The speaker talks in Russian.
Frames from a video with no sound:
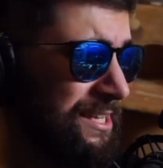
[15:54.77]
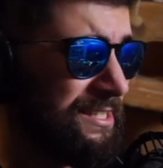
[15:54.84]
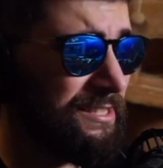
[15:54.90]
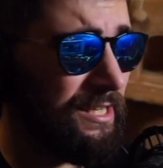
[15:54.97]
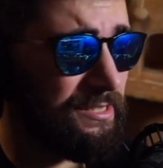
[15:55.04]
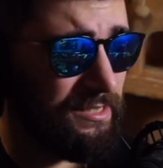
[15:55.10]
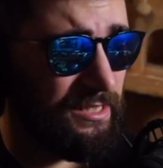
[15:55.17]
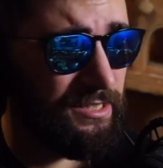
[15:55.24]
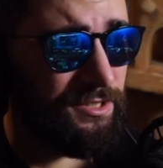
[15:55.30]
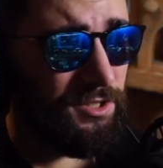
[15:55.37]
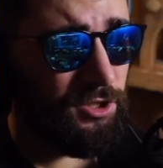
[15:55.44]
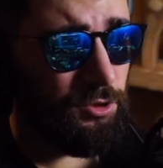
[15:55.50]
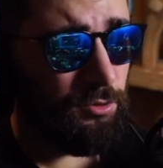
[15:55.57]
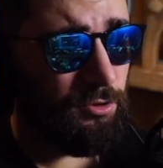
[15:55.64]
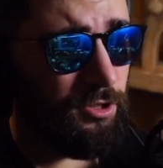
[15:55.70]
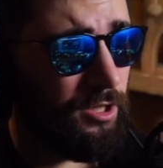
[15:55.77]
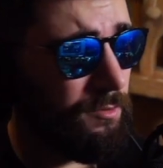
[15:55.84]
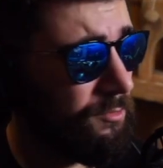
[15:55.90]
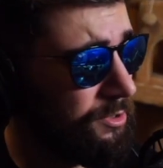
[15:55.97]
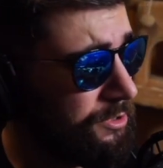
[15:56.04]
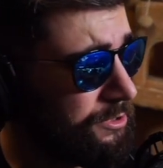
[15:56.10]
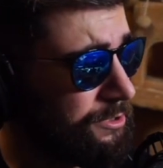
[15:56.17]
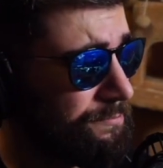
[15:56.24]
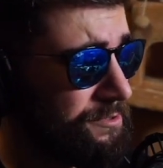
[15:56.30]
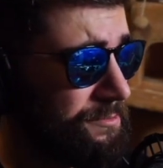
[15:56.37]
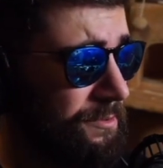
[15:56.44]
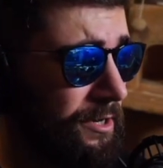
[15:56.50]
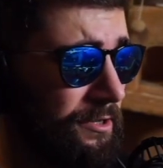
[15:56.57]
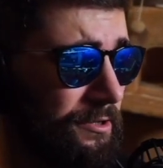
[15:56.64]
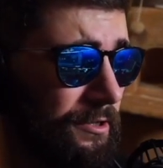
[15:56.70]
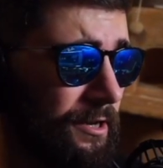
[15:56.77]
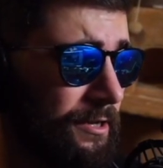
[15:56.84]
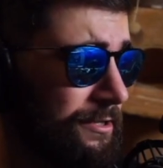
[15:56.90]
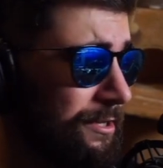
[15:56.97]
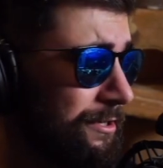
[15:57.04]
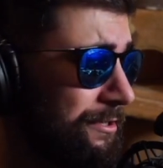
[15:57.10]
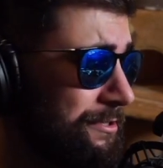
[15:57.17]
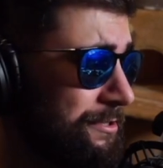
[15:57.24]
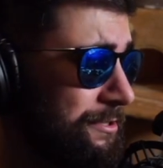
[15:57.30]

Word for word: достаточно жуткие. Можете посмотреть, на канале есть.